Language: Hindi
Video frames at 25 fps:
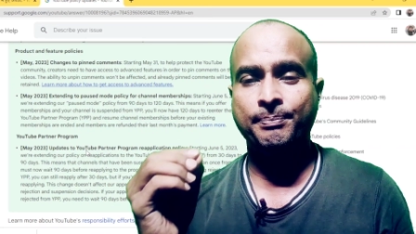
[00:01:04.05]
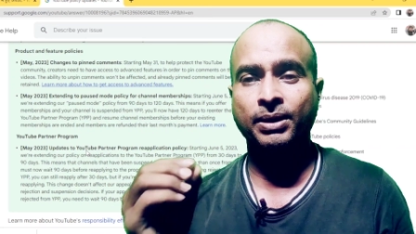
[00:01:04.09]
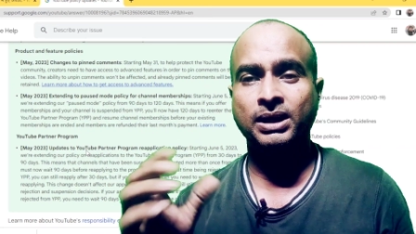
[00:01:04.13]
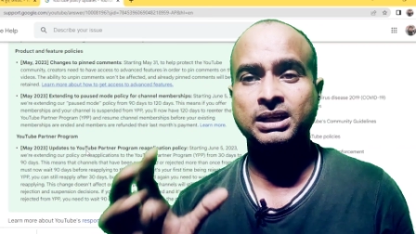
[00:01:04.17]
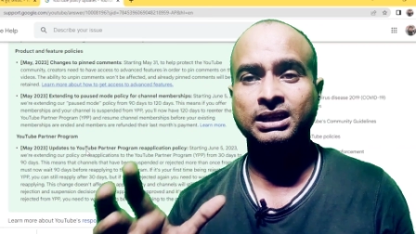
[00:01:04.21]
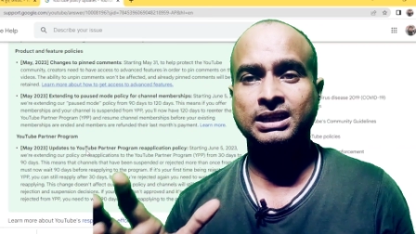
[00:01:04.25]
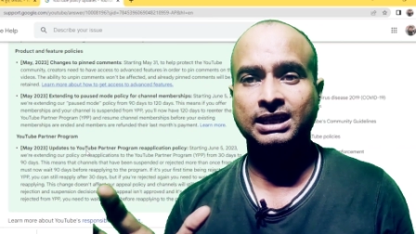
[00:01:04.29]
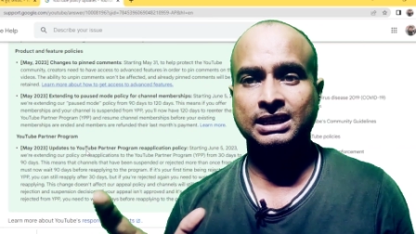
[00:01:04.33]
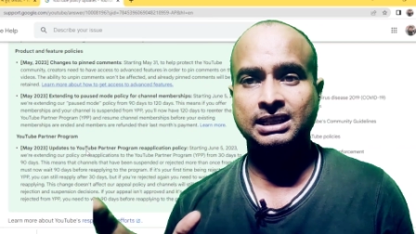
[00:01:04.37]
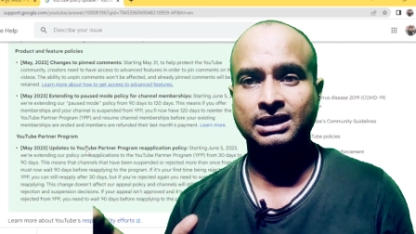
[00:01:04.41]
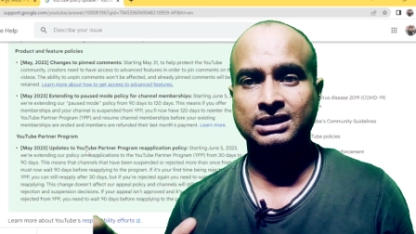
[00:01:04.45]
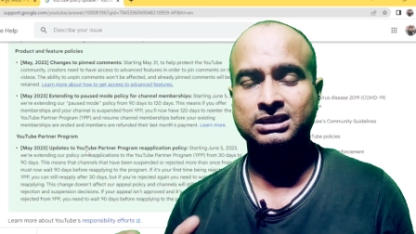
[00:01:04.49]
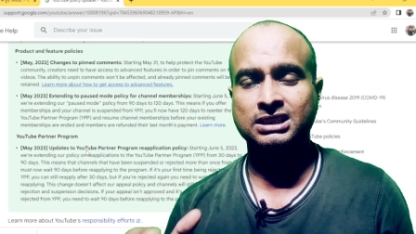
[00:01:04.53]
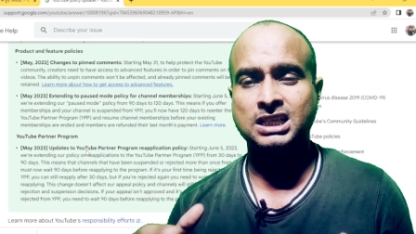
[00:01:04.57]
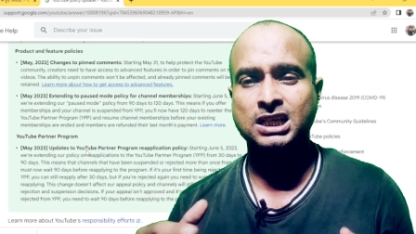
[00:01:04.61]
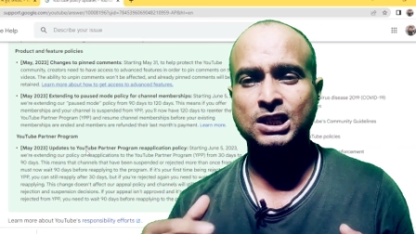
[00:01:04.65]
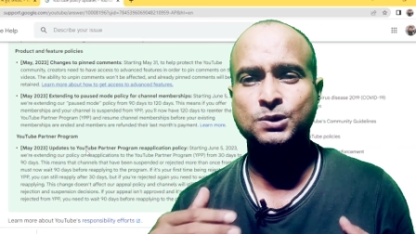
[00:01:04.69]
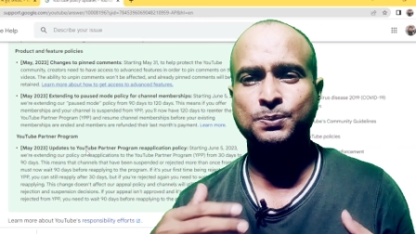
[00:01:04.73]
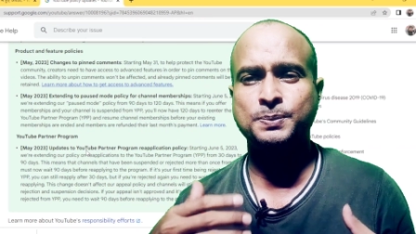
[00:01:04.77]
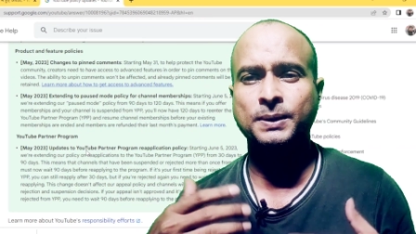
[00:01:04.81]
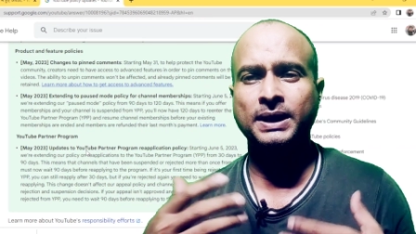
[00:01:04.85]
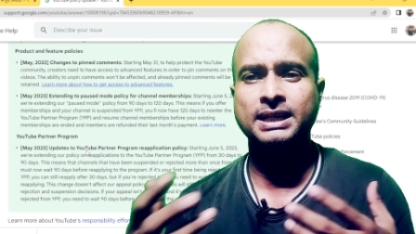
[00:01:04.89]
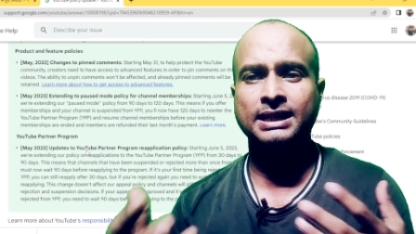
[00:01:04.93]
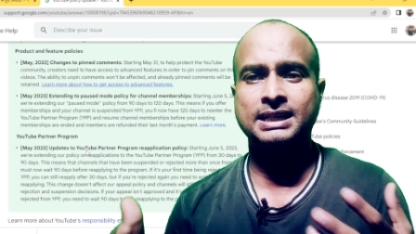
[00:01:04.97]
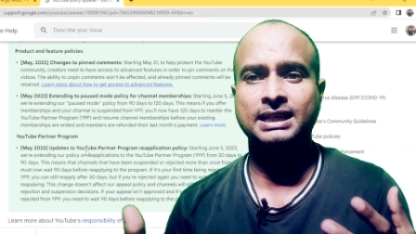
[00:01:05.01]
बंद कर दिया
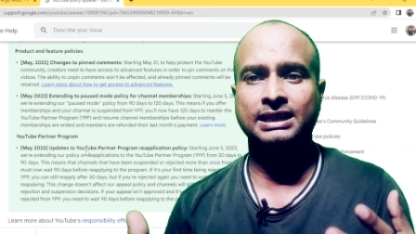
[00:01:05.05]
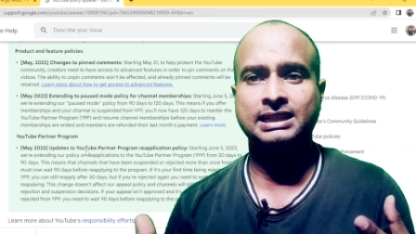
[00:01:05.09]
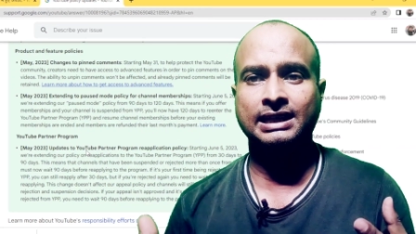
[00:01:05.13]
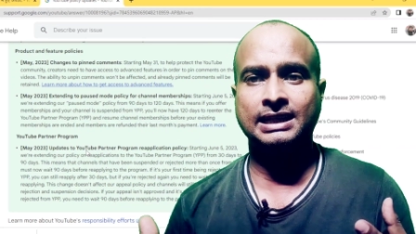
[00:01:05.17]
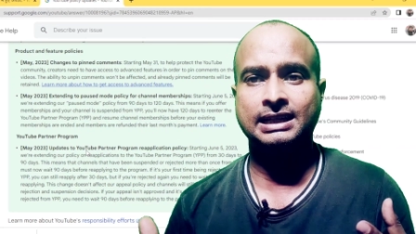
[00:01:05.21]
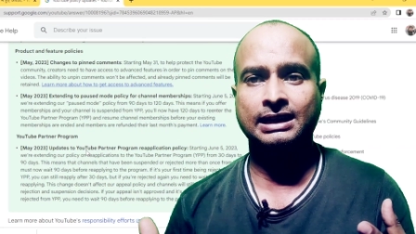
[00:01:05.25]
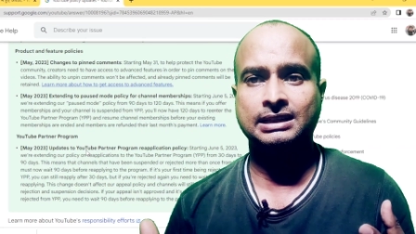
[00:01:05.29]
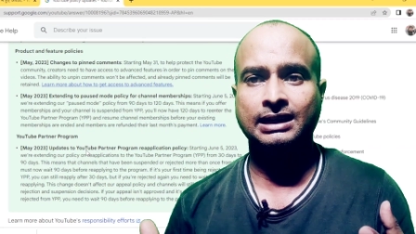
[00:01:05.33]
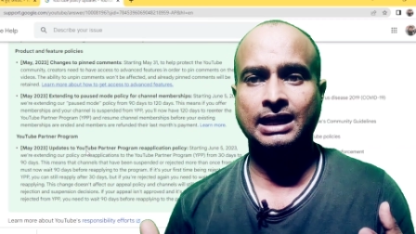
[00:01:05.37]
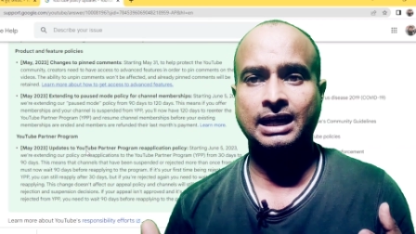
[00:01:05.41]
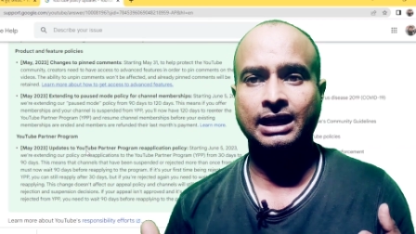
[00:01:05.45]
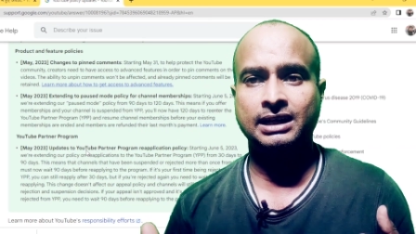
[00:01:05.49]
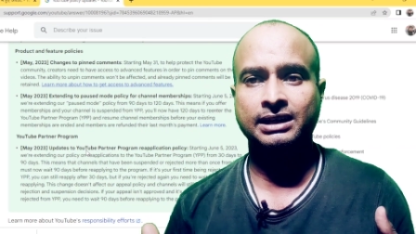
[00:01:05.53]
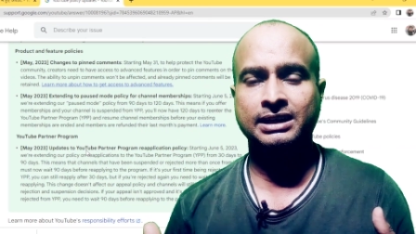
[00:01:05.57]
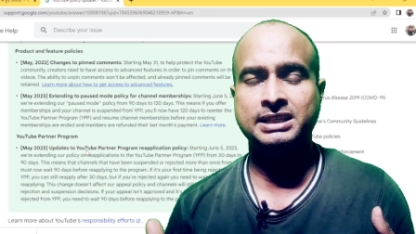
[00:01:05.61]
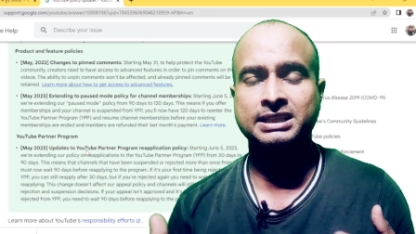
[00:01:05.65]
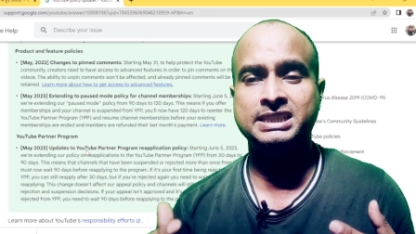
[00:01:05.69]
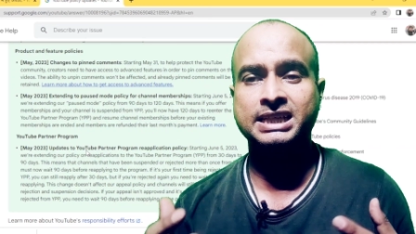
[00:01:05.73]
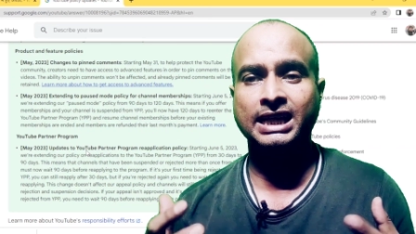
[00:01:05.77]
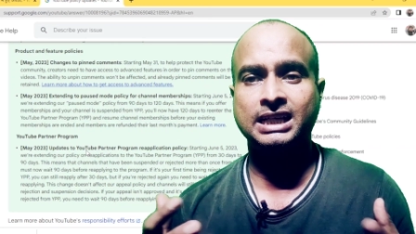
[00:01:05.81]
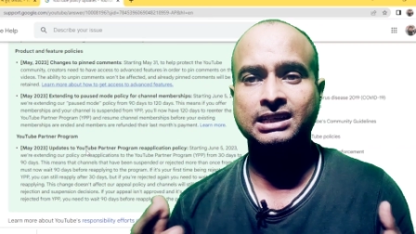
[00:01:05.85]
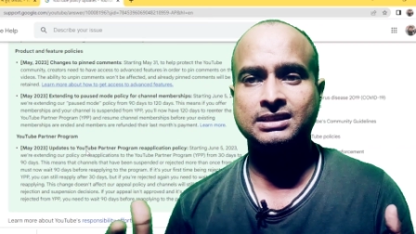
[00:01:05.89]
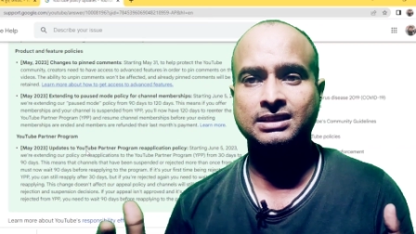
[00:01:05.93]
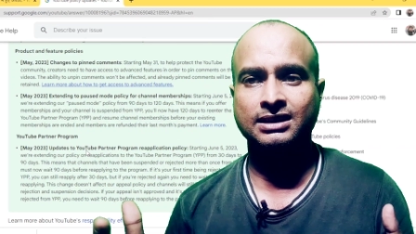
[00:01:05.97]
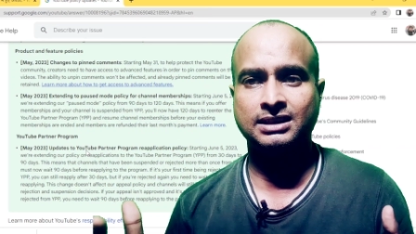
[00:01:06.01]
सस्पेंड कर दिया जाता है
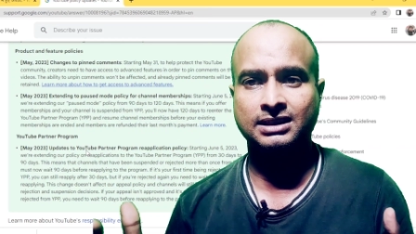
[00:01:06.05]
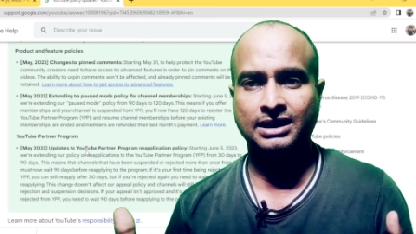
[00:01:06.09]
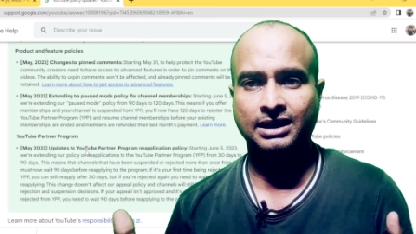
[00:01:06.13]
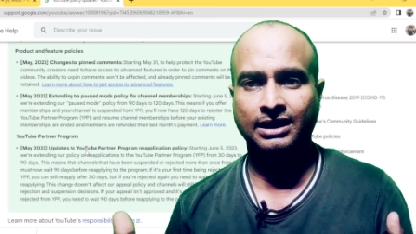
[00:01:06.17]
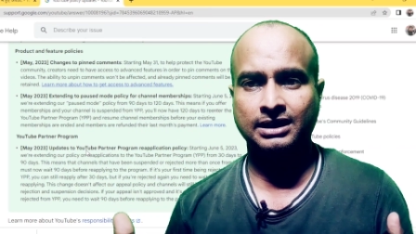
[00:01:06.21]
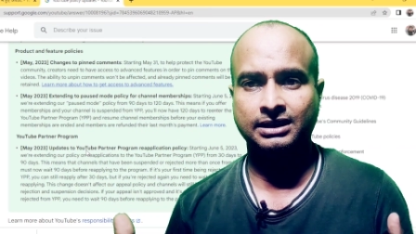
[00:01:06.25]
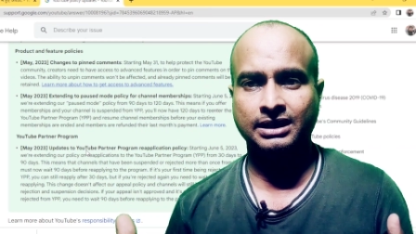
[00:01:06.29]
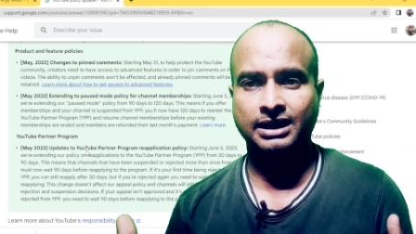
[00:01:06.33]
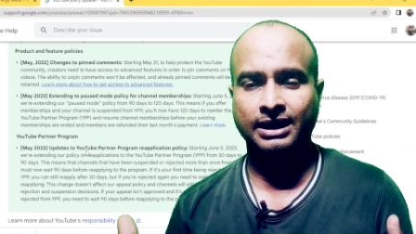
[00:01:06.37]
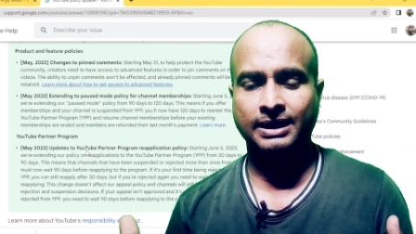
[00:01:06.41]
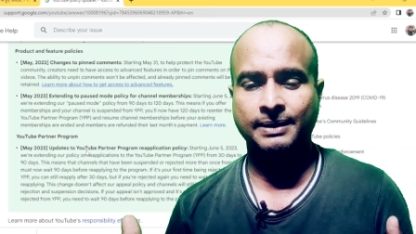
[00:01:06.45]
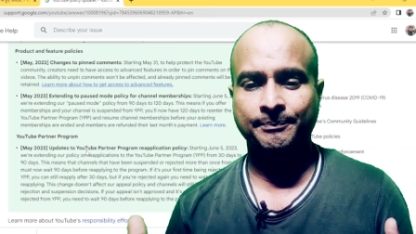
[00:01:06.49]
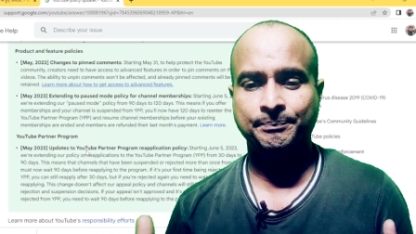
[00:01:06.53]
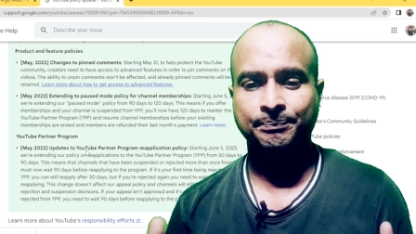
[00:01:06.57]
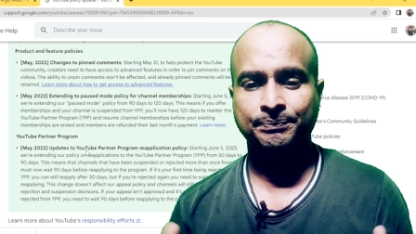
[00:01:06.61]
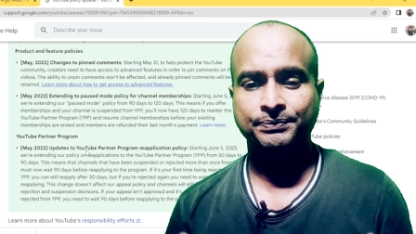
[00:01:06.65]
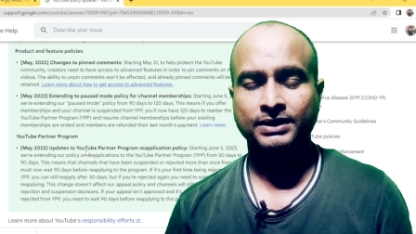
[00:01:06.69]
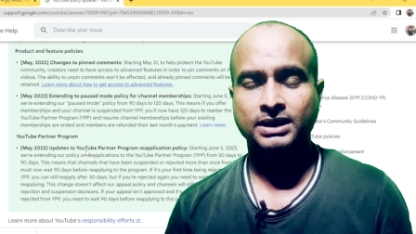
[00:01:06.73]
रिजेक्ट कर दिया जाता है